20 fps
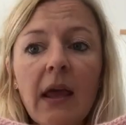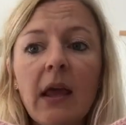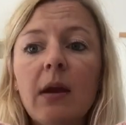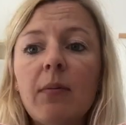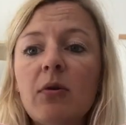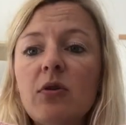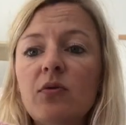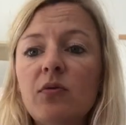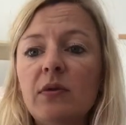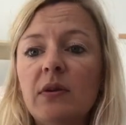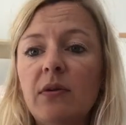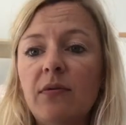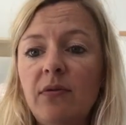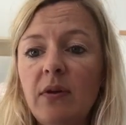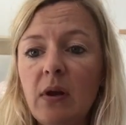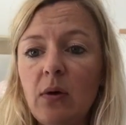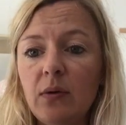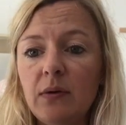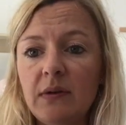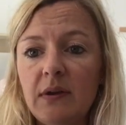Et moi, je vous ai
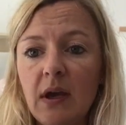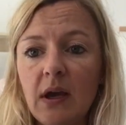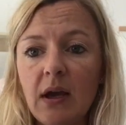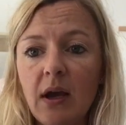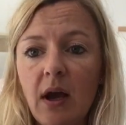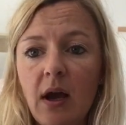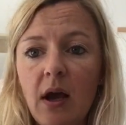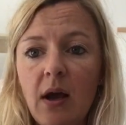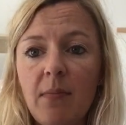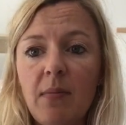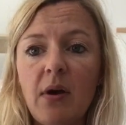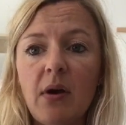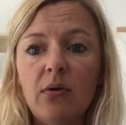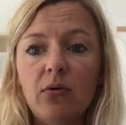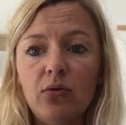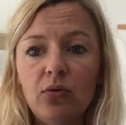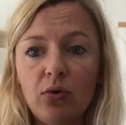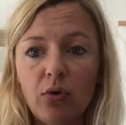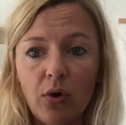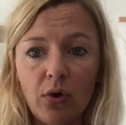fait le diagramme
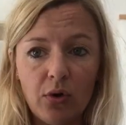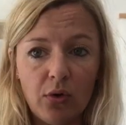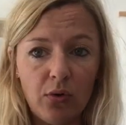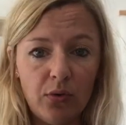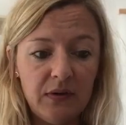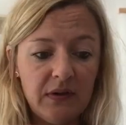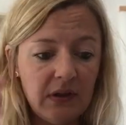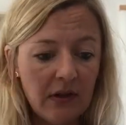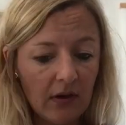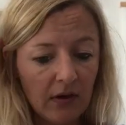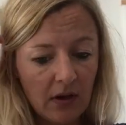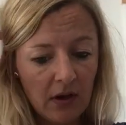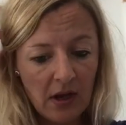du col Claudine.